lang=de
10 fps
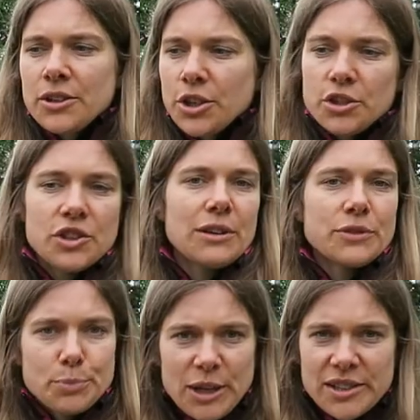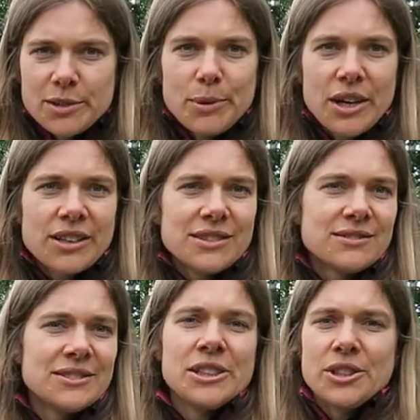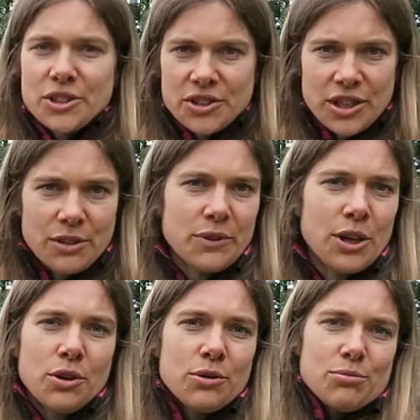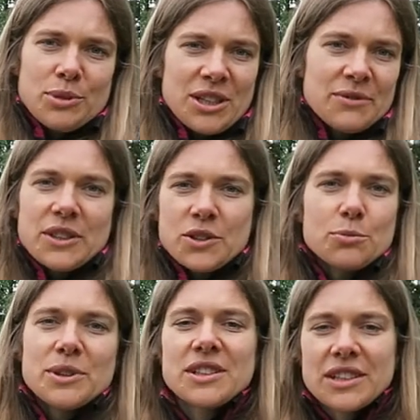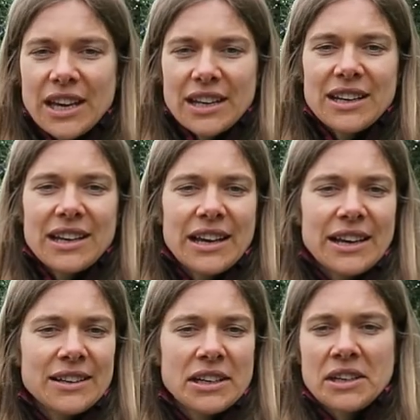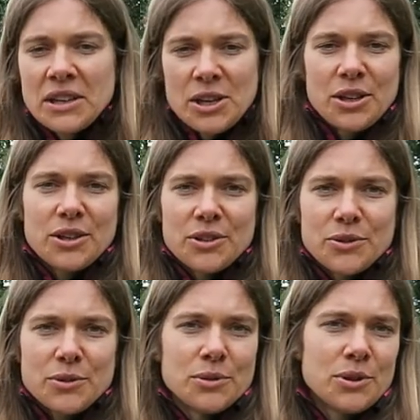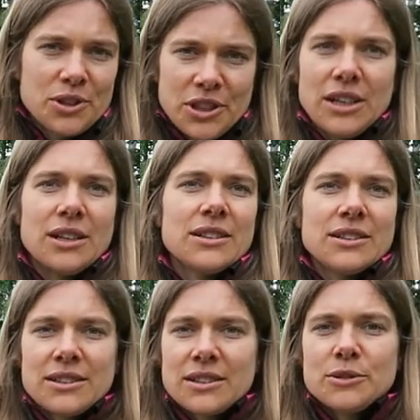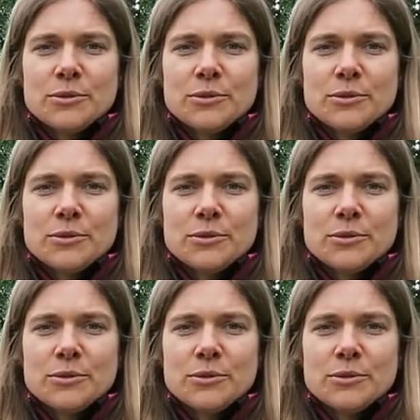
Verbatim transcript: ja, es darf Spaß machen, das darf auch, man darf sich so ein bisschen kennenlernen. Also ja, genau.